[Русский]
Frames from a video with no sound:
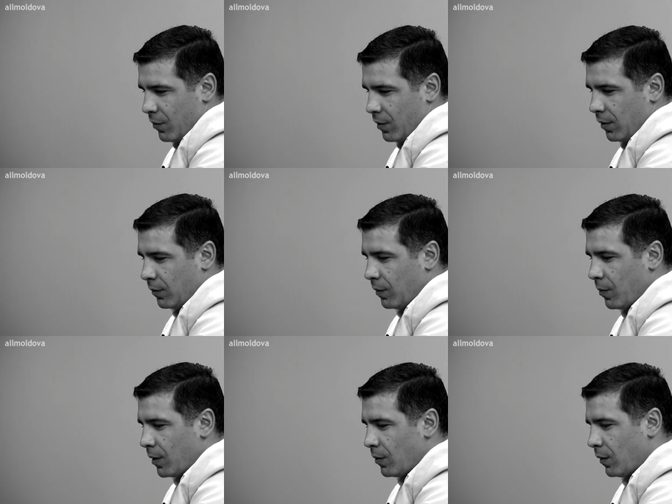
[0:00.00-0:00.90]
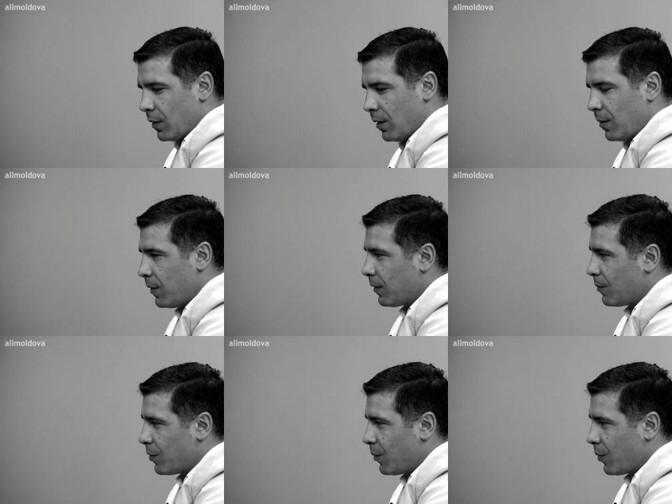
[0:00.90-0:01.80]
В 1988 году стал олимпийским
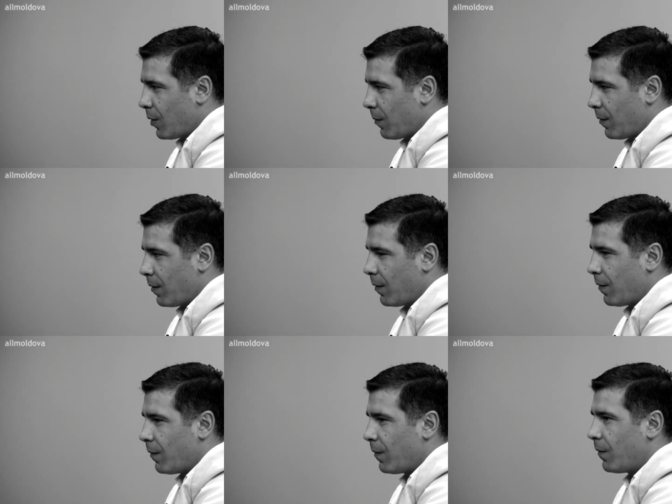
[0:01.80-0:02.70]
чемпионом. Совершенно верно.